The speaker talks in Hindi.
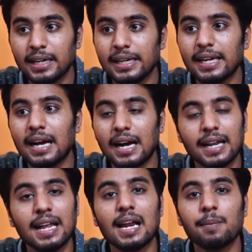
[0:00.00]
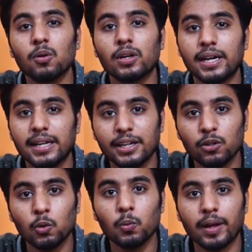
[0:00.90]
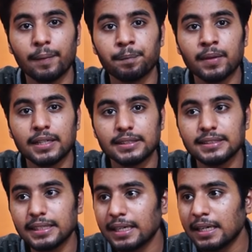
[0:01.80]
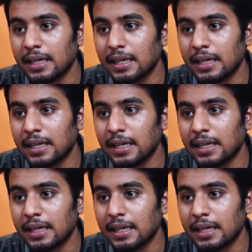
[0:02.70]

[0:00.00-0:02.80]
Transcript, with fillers: ठीक है अगर यार आपको कैटेगरी टू में जैसे